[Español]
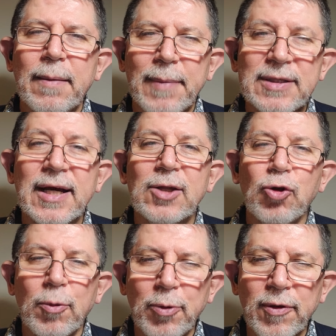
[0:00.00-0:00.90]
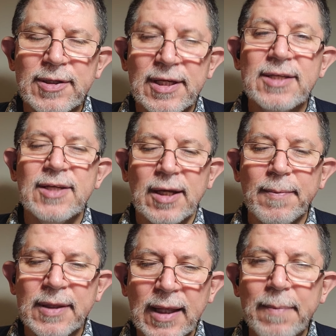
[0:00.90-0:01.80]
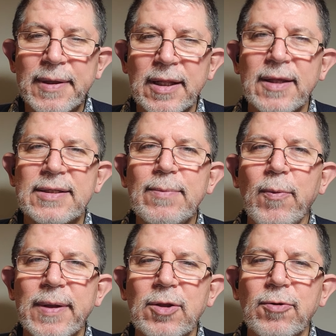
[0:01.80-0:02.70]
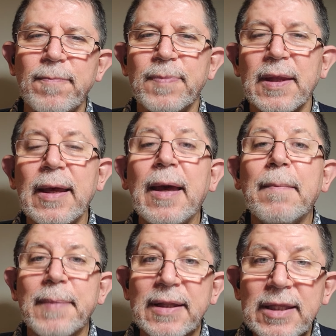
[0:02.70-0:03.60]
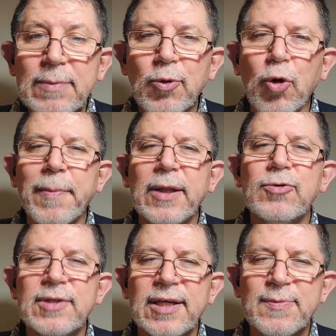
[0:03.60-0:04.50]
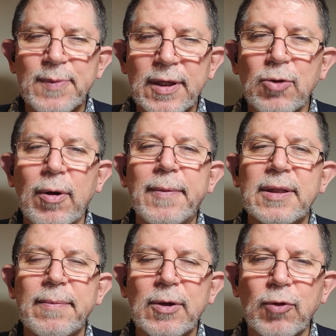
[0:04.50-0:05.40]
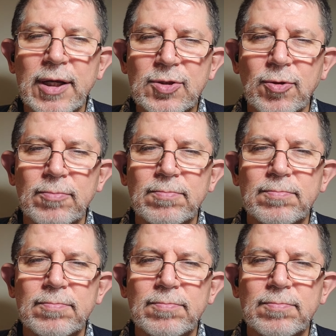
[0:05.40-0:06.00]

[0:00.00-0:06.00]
Mas ya que no lo puedo hacer sacramentalmente en este momento, venid por lo menos espiritualmente a mi corazón.